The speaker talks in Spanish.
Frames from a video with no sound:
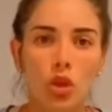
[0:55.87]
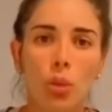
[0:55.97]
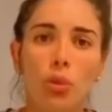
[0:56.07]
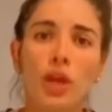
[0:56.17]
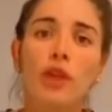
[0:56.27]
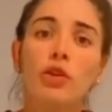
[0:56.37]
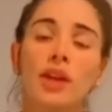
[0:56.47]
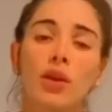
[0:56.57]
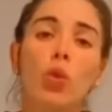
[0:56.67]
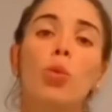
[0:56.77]
Voy a
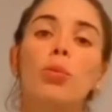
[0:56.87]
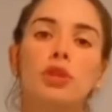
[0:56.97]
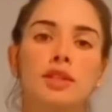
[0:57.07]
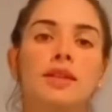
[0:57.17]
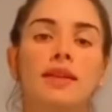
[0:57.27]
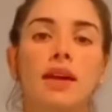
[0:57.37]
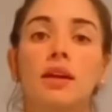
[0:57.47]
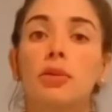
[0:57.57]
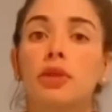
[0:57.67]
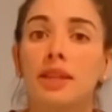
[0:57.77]
donar un porcentaje
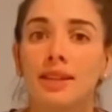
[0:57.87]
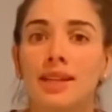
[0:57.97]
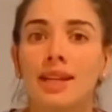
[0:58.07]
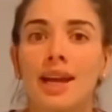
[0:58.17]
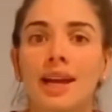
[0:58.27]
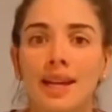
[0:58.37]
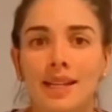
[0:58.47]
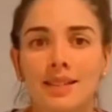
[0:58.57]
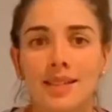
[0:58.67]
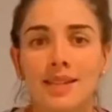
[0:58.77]
importante de las
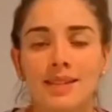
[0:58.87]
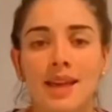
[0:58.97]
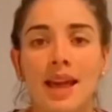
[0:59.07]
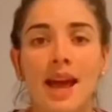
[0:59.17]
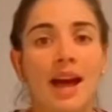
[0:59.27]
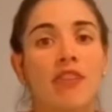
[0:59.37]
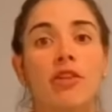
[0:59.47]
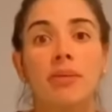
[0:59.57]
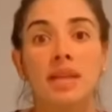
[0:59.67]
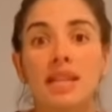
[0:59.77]
ganancias a
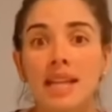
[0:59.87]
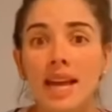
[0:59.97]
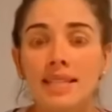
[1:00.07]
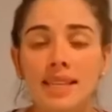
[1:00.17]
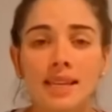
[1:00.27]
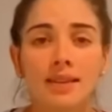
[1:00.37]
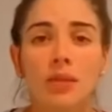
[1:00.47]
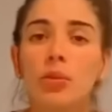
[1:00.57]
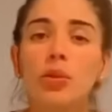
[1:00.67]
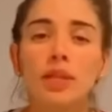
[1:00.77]
familias que estén
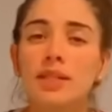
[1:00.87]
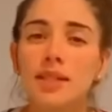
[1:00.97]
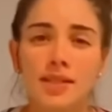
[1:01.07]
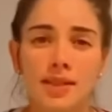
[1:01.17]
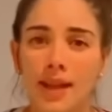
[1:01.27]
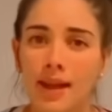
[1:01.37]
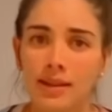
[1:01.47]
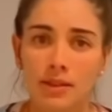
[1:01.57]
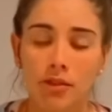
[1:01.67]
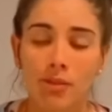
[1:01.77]
muy
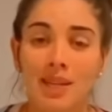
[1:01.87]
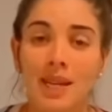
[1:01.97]
necesitadas, a familias